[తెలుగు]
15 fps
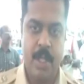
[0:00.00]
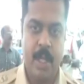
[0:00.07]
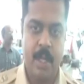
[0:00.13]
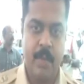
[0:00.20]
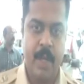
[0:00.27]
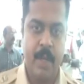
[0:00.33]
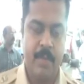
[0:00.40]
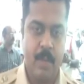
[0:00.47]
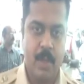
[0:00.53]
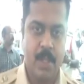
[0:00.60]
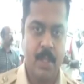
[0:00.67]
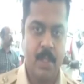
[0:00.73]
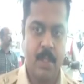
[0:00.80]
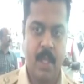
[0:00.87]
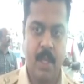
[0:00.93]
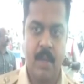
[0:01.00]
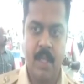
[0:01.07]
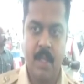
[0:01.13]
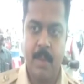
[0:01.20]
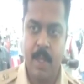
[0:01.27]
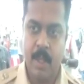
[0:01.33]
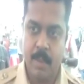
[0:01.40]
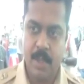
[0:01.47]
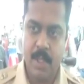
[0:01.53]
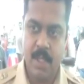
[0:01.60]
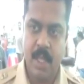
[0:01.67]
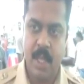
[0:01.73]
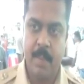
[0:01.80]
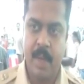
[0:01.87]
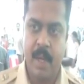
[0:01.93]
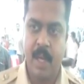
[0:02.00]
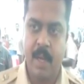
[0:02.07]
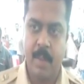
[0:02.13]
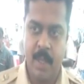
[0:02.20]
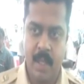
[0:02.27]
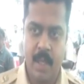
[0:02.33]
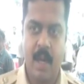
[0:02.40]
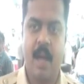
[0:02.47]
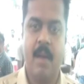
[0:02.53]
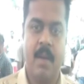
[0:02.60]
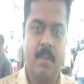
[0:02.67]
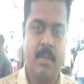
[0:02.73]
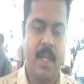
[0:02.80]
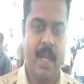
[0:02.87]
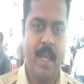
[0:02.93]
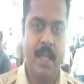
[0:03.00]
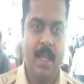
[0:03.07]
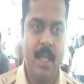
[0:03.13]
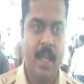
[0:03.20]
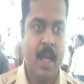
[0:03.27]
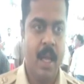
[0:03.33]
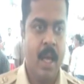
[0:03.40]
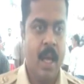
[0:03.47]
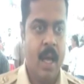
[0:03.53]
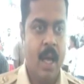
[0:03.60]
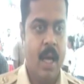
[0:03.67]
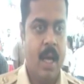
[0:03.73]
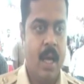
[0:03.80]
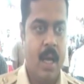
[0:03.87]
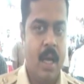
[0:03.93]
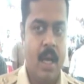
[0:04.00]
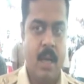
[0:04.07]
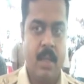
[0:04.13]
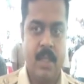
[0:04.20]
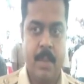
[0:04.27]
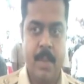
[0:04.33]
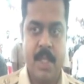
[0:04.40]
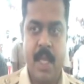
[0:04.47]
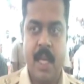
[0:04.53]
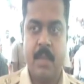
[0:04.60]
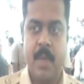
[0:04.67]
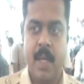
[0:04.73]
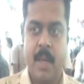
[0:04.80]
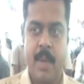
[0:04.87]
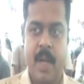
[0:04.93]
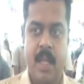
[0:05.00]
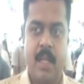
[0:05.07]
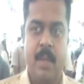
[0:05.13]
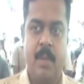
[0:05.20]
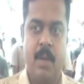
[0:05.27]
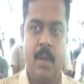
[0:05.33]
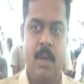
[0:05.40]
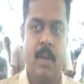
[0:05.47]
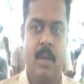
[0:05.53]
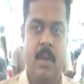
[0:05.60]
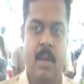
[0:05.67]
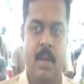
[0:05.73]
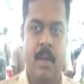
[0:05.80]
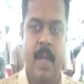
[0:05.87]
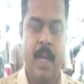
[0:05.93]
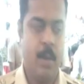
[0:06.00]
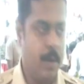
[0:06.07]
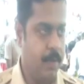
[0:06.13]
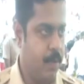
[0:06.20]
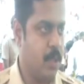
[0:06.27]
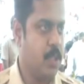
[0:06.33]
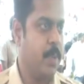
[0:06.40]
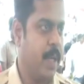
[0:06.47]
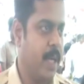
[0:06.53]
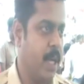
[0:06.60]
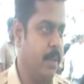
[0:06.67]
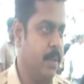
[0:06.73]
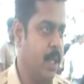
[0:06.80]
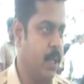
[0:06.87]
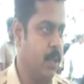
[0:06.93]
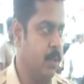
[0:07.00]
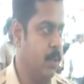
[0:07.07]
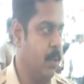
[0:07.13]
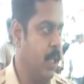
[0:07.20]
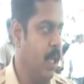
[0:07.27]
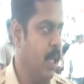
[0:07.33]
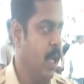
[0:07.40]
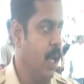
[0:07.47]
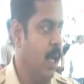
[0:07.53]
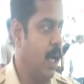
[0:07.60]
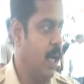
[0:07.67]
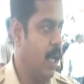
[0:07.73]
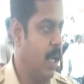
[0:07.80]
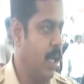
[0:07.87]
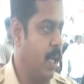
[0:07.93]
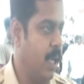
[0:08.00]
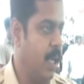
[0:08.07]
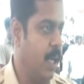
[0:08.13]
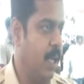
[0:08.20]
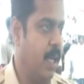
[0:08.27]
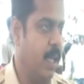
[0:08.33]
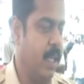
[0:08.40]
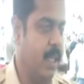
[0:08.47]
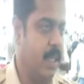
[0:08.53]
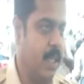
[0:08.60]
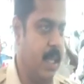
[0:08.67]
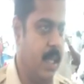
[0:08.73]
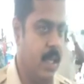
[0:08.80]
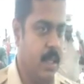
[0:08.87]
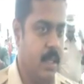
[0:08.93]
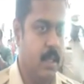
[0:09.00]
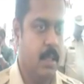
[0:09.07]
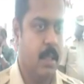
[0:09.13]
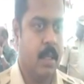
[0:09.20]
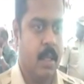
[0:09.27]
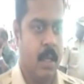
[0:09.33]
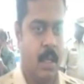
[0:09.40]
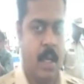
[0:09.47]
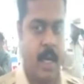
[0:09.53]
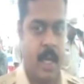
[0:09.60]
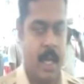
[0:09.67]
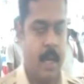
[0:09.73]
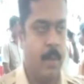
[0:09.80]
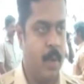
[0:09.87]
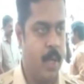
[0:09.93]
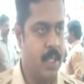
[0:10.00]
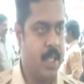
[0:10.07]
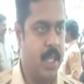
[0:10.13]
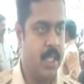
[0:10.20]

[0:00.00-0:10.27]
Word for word: వచ్చినటువంటి ఫోర్స్ తర్వాత బందోబస్తు స్కీమ్ ప్రకారం అందరు రావడం జరిగింది సమస్యాత్మక ప్రాంతంలో ఎక్కువ ఫోర్స్ పెట్టడం జరుగుతుంది అట్లాగే ఏదైతే క్రిటికల్ పోలింగ్